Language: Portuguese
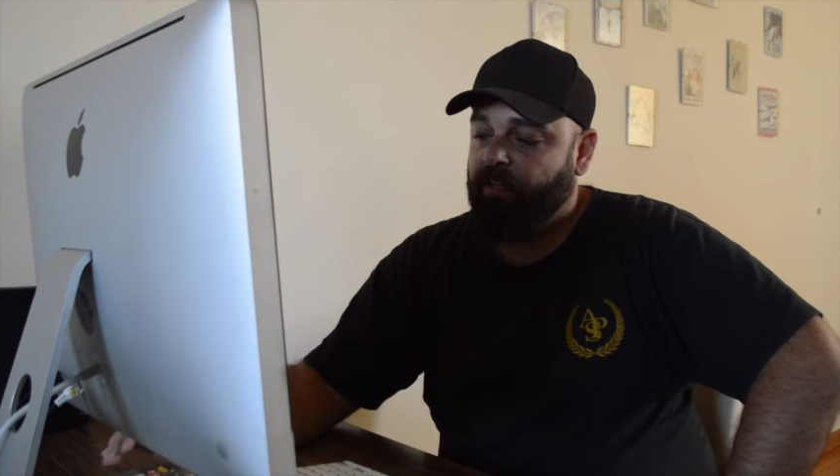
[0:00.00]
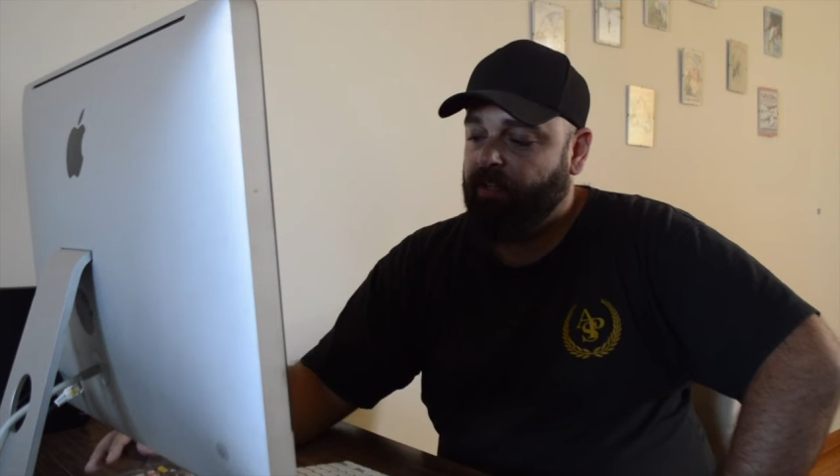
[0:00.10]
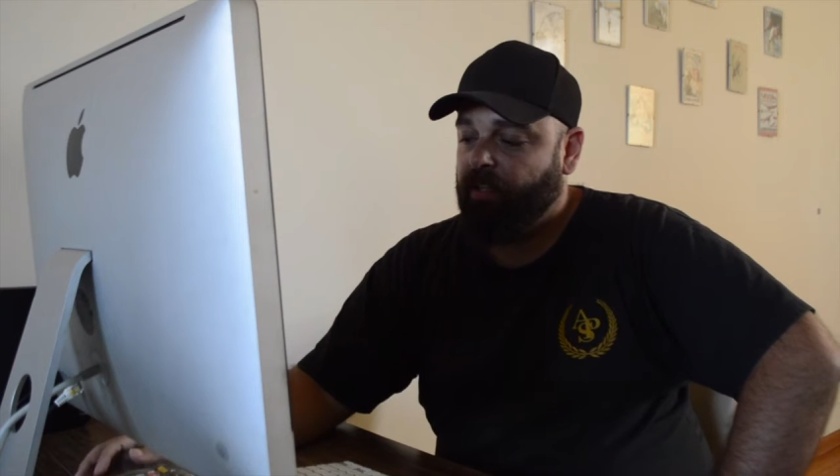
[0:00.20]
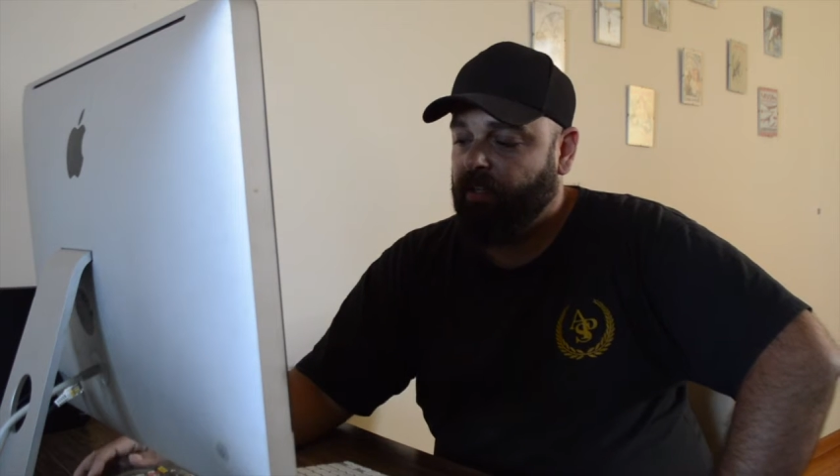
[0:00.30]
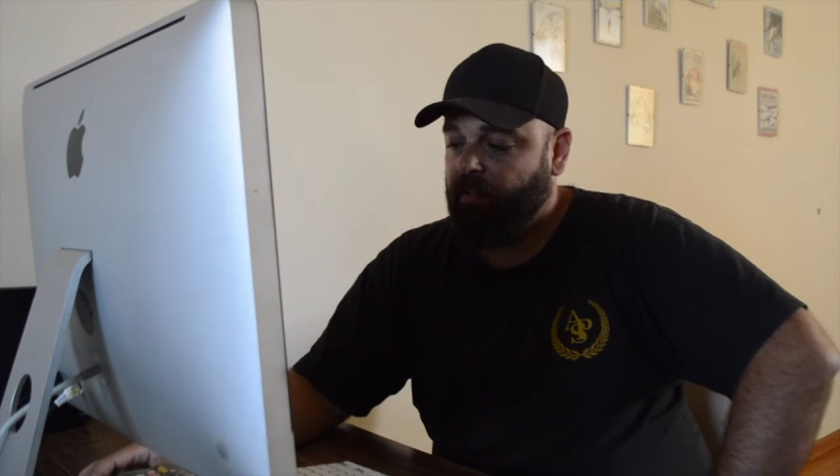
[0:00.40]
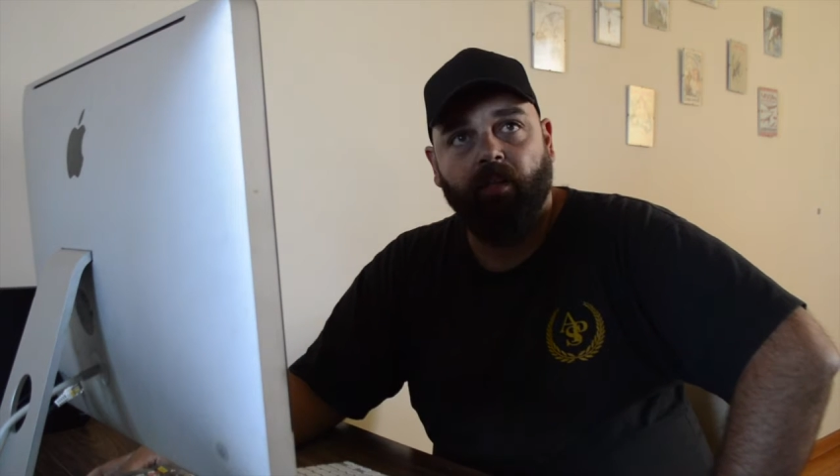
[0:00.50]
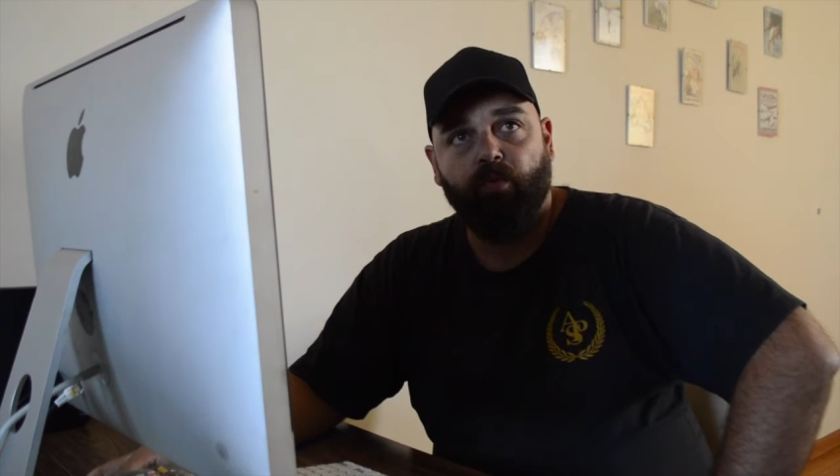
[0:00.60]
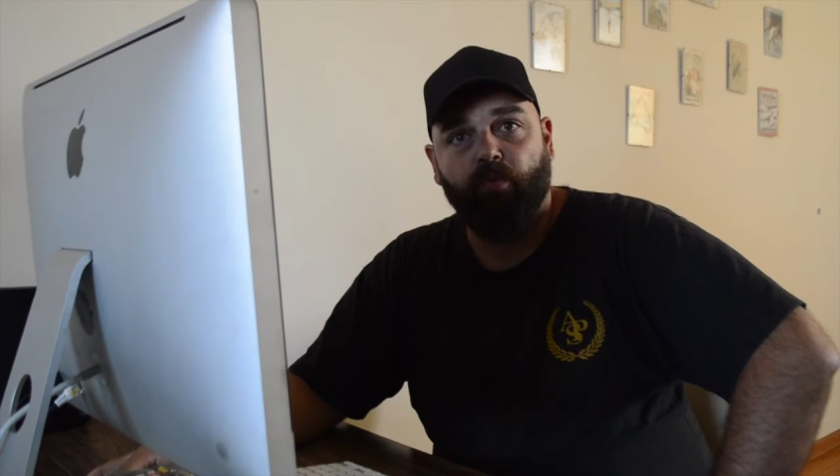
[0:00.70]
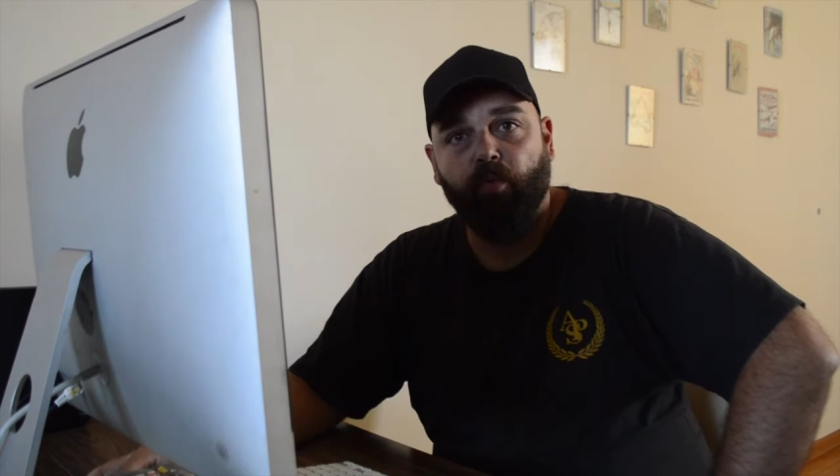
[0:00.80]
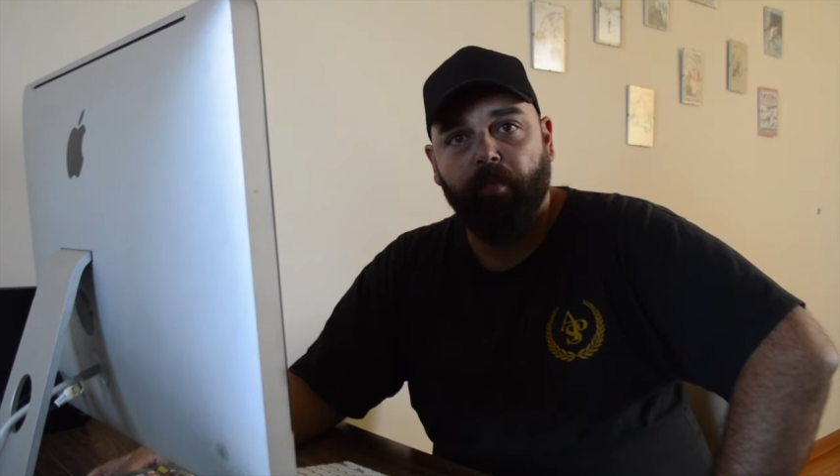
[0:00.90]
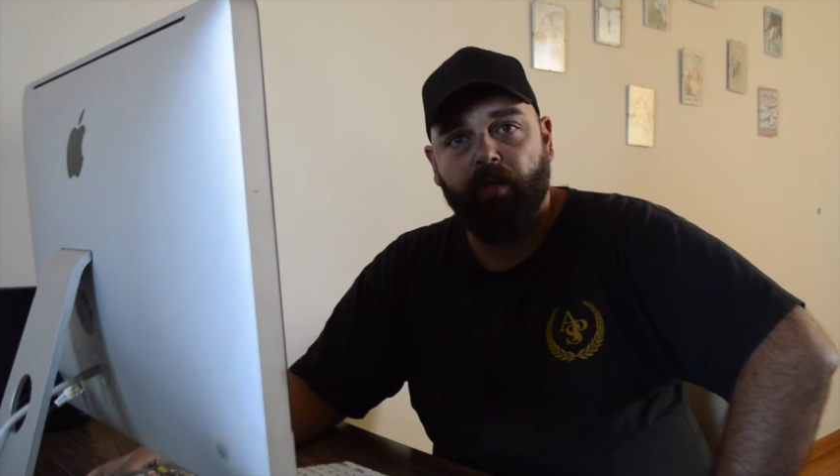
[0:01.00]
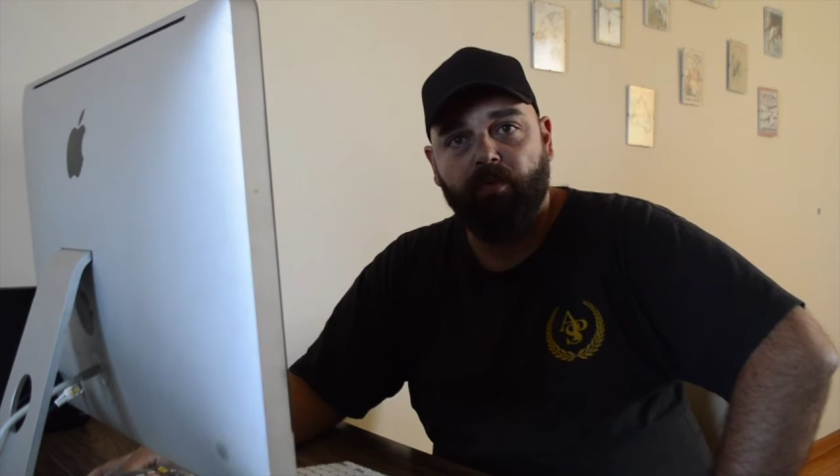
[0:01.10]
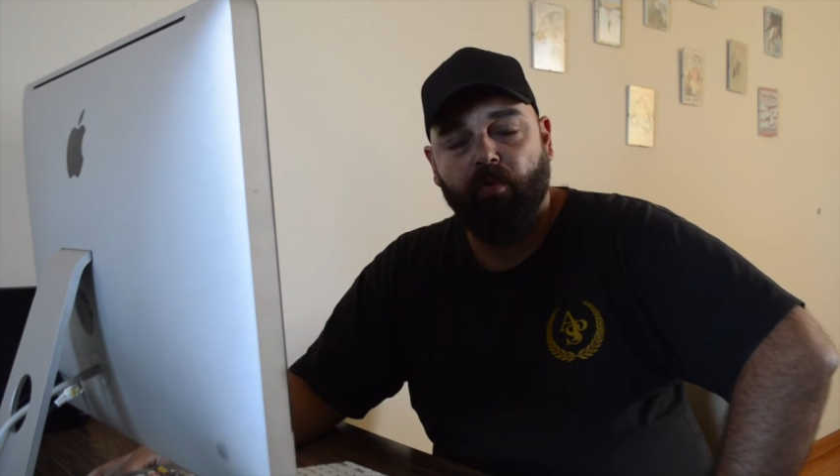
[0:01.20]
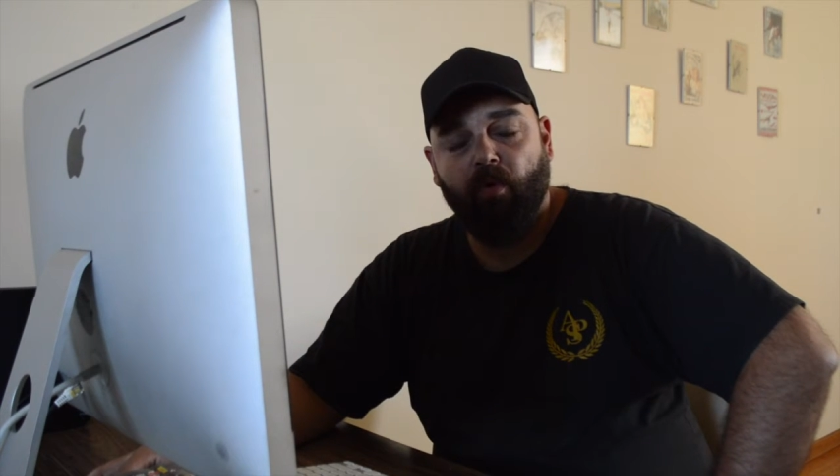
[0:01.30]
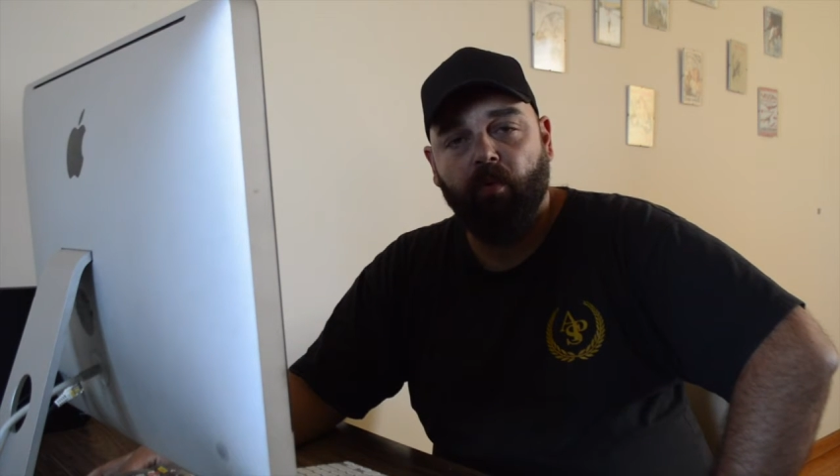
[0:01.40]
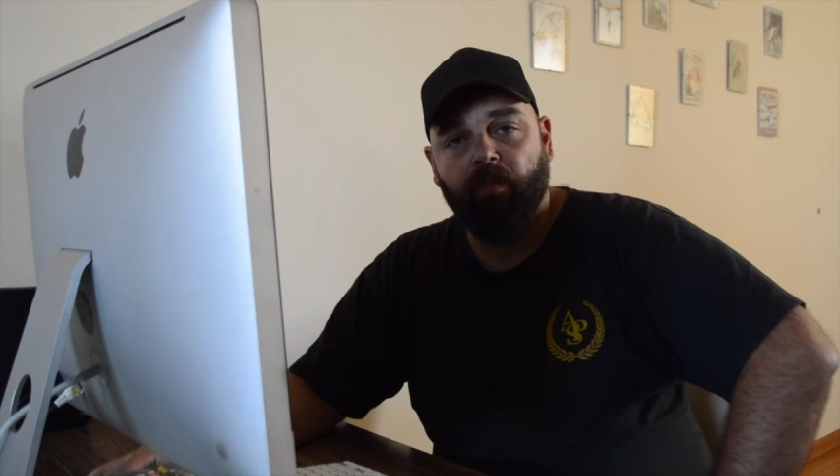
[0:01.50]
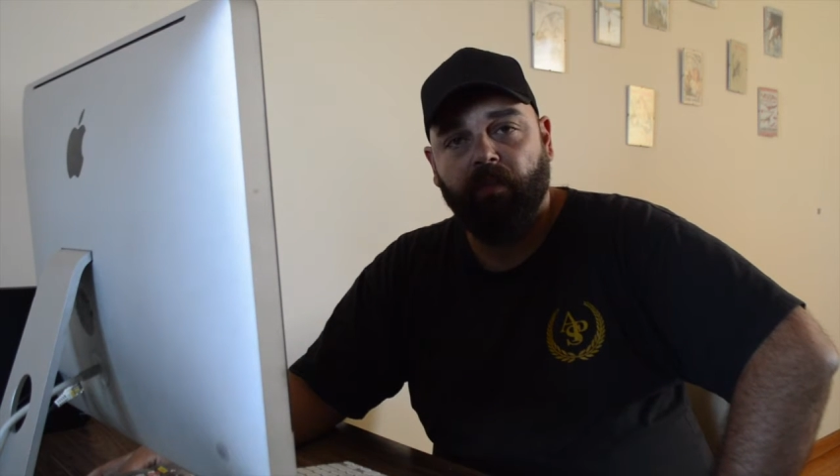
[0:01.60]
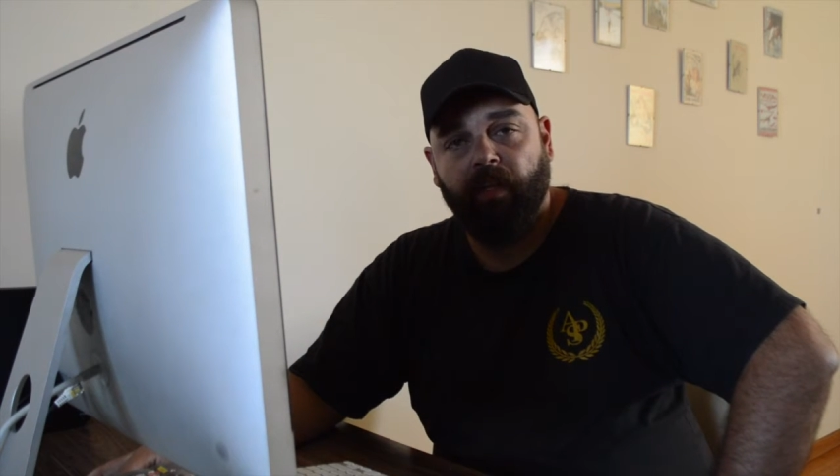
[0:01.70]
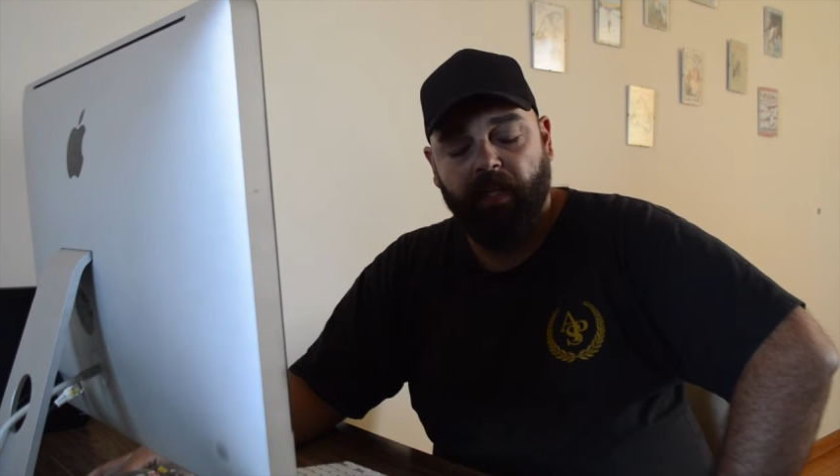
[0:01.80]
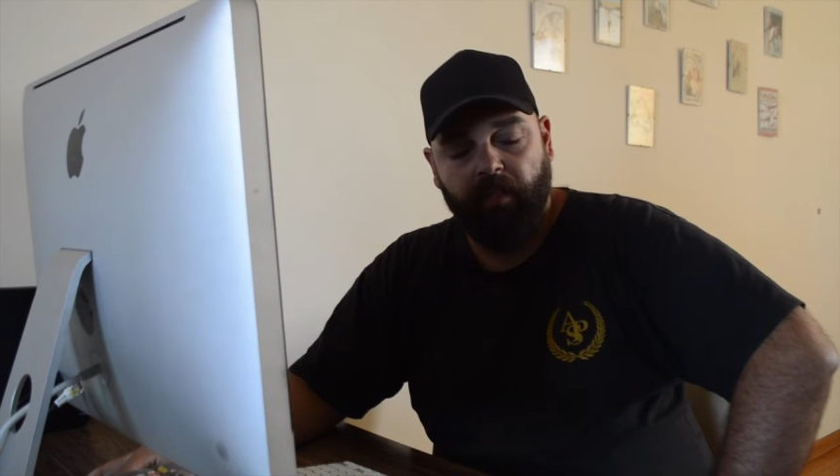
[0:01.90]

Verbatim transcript: acho que os números não contam, né?